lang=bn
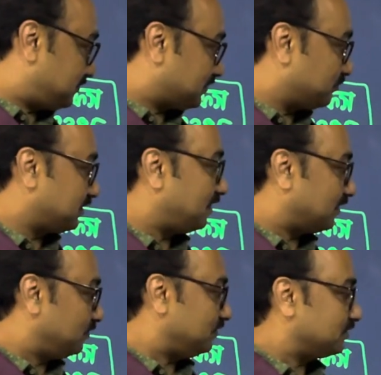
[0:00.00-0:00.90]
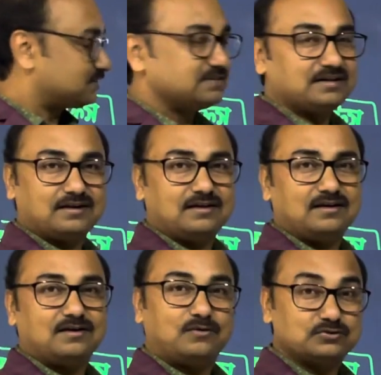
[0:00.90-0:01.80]
কোথায় রাখলো সিঙ্গাড়া
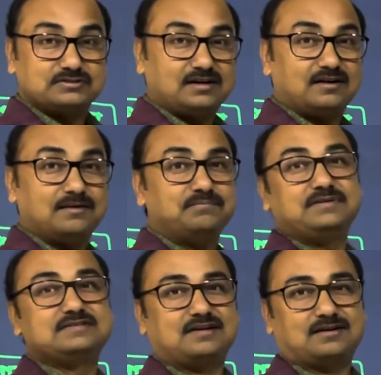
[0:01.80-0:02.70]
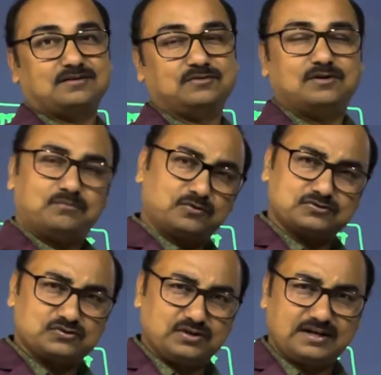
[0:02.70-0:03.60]
ও সিঙ্গাড়া ফ্রিজে রাখলো
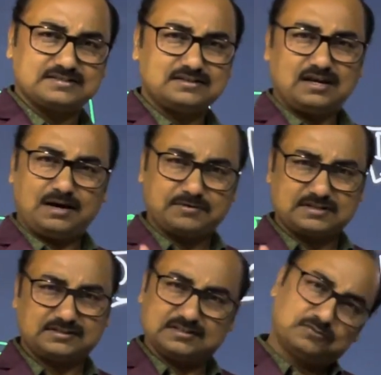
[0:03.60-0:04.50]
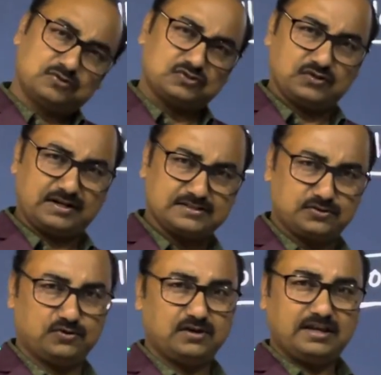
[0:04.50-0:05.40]
মুখস্থ হয়ে গেছে আমার সাথে সাথে মুখস্থ হয়ে গেছে
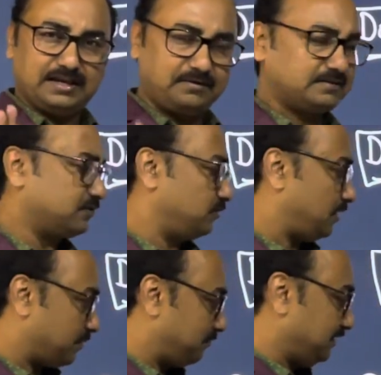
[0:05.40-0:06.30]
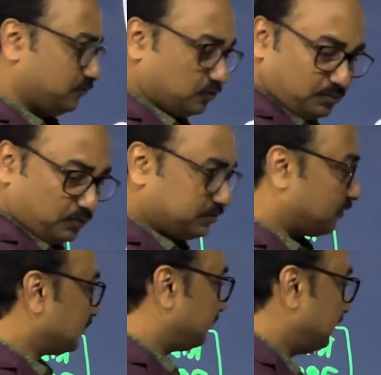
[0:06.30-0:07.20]
তো এবার দেখো আমরা মিল করব কোথায় কোথায় মিল